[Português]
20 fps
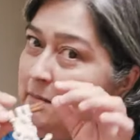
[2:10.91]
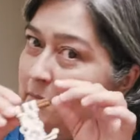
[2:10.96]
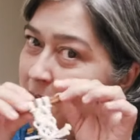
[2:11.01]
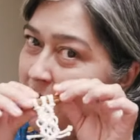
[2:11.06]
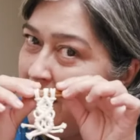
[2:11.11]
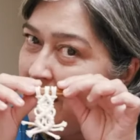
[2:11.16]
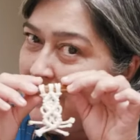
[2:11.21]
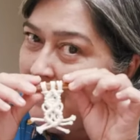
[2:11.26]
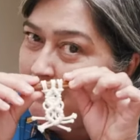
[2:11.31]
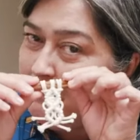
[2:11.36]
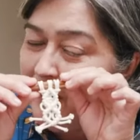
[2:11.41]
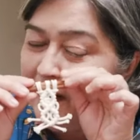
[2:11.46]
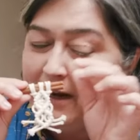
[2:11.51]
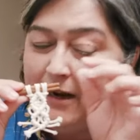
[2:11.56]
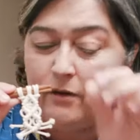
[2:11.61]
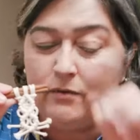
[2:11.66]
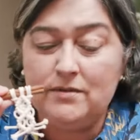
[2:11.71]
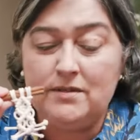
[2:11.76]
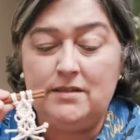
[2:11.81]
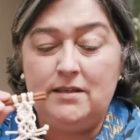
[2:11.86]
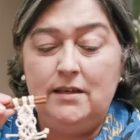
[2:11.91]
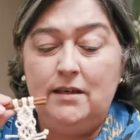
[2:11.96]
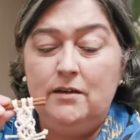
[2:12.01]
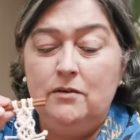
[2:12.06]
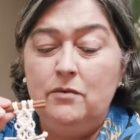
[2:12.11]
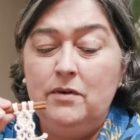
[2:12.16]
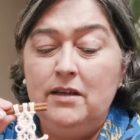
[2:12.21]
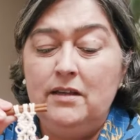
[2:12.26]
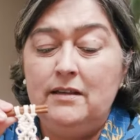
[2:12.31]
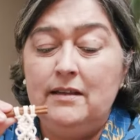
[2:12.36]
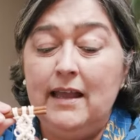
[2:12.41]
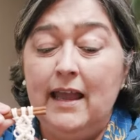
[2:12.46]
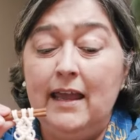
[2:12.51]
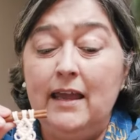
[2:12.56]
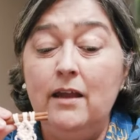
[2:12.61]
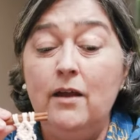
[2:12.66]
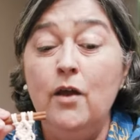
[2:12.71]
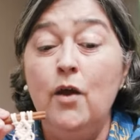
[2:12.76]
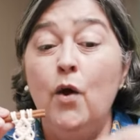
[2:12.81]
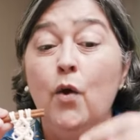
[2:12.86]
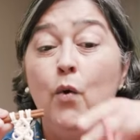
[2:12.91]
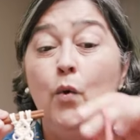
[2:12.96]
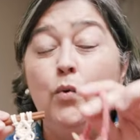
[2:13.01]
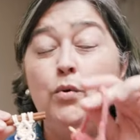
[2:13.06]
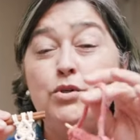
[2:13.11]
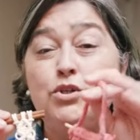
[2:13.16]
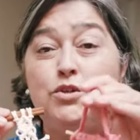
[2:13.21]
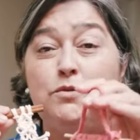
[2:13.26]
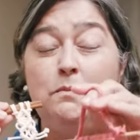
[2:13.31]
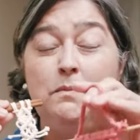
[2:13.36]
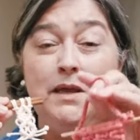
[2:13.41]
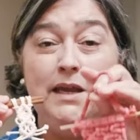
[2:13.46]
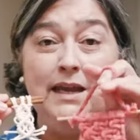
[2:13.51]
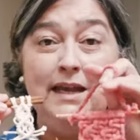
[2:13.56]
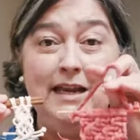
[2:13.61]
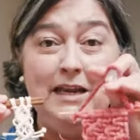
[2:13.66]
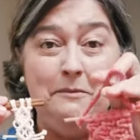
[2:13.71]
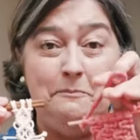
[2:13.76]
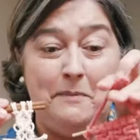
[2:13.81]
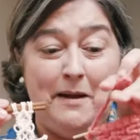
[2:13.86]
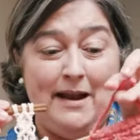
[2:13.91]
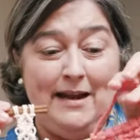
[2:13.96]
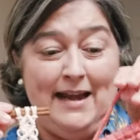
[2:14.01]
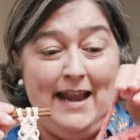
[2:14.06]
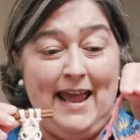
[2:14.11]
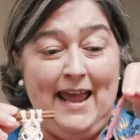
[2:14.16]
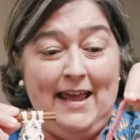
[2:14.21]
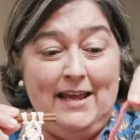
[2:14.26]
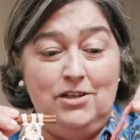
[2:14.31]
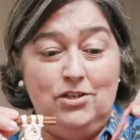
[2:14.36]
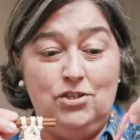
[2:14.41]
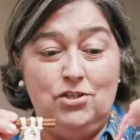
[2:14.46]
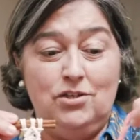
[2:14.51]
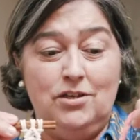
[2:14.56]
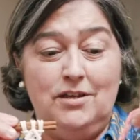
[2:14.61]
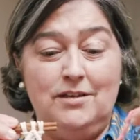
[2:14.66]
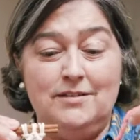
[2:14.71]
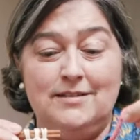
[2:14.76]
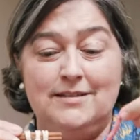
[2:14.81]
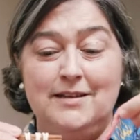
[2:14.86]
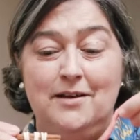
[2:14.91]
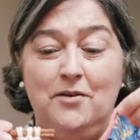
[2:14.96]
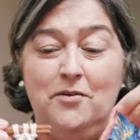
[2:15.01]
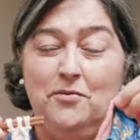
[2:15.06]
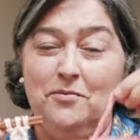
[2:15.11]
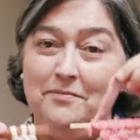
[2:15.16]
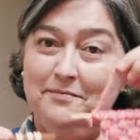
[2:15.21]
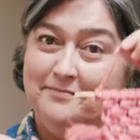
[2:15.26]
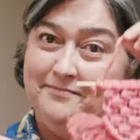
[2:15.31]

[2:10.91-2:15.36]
mini painelzinho e tem os mini painéis que são.